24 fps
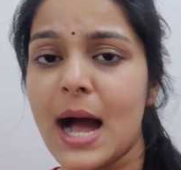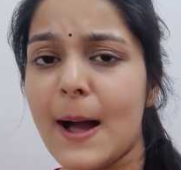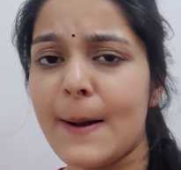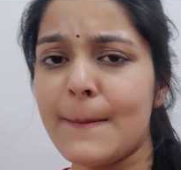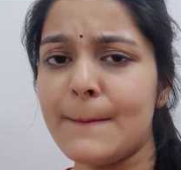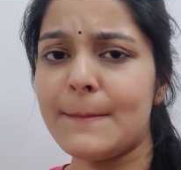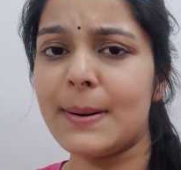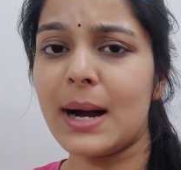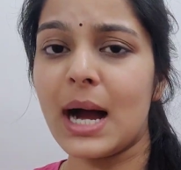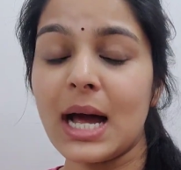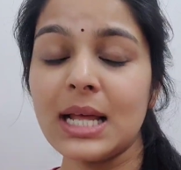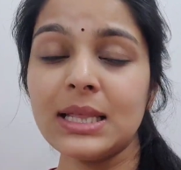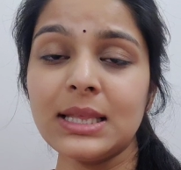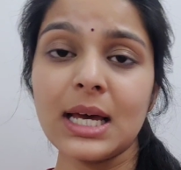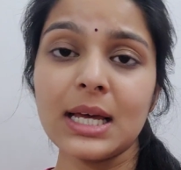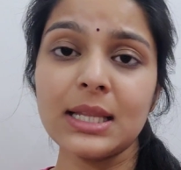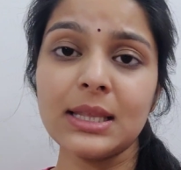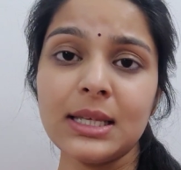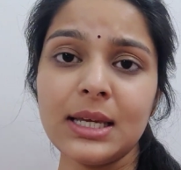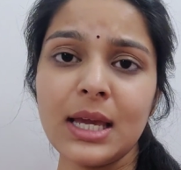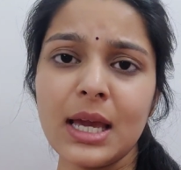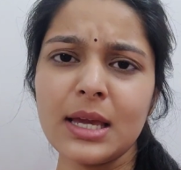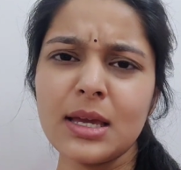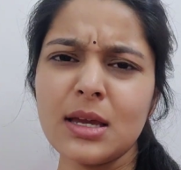अब बात
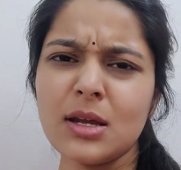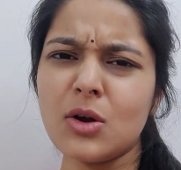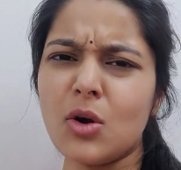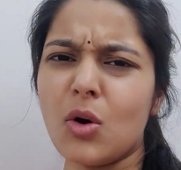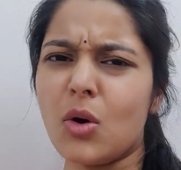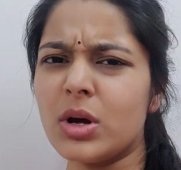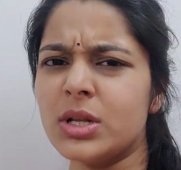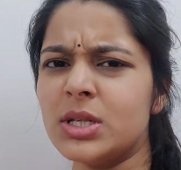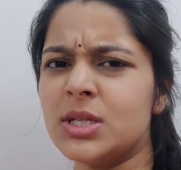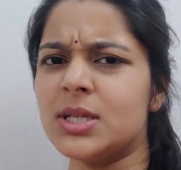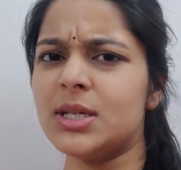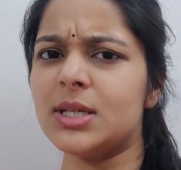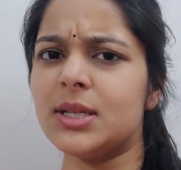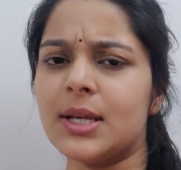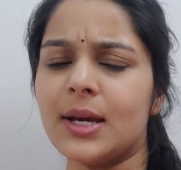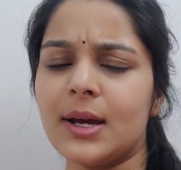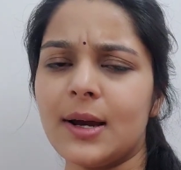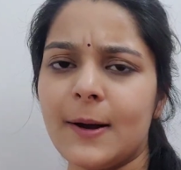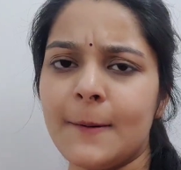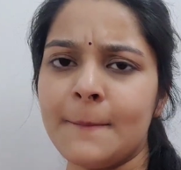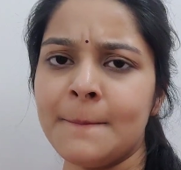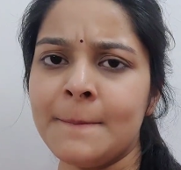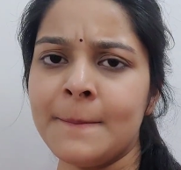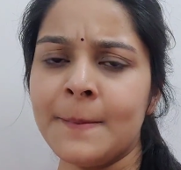आती है कि कौन जीतेगा